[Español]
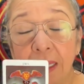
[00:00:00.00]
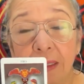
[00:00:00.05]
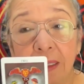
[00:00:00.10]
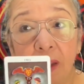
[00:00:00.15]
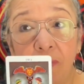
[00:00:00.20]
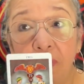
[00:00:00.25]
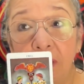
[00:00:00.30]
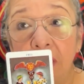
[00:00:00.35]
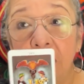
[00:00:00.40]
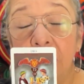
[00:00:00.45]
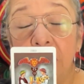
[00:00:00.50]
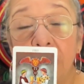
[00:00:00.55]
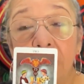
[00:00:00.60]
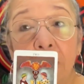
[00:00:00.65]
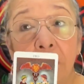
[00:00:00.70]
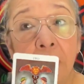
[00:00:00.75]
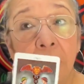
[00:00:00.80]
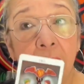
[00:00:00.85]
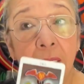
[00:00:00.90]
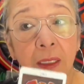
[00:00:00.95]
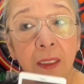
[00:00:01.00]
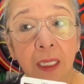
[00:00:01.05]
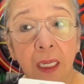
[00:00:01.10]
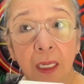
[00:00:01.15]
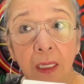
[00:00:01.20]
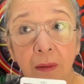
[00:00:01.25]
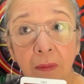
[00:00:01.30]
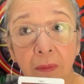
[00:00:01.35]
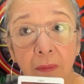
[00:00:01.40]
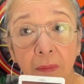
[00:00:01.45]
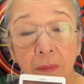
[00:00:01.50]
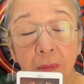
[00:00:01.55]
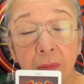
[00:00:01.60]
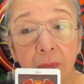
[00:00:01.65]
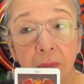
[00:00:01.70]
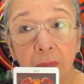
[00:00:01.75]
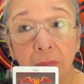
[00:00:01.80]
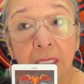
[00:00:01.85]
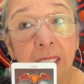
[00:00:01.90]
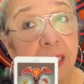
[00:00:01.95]
definitivamente
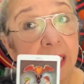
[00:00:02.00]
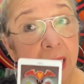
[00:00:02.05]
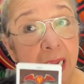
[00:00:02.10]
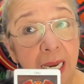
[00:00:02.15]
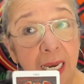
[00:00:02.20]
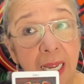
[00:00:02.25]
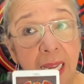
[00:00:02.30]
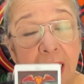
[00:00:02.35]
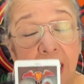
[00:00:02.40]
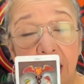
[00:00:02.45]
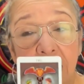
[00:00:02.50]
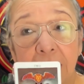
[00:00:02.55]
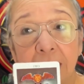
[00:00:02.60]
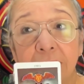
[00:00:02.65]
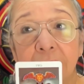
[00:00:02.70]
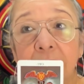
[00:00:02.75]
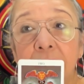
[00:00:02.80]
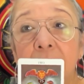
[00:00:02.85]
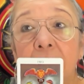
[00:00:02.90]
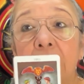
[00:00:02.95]
quiere es